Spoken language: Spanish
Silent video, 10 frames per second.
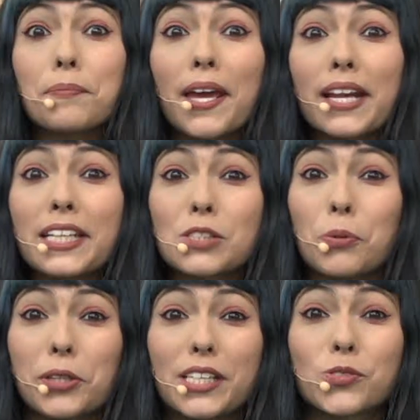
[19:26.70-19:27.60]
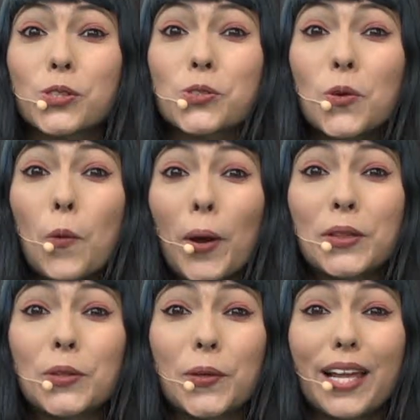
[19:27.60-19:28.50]
viernes porque esto es un
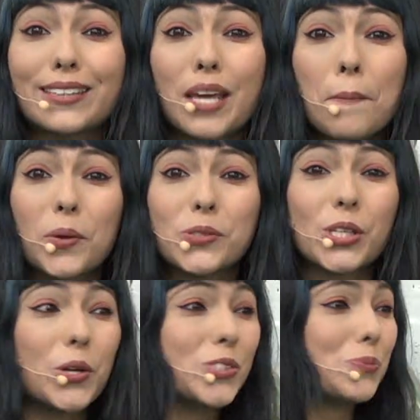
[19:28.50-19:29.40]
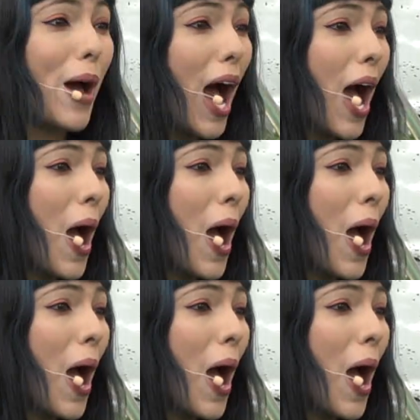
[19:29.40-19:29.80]
cuento y el tiempo se nos va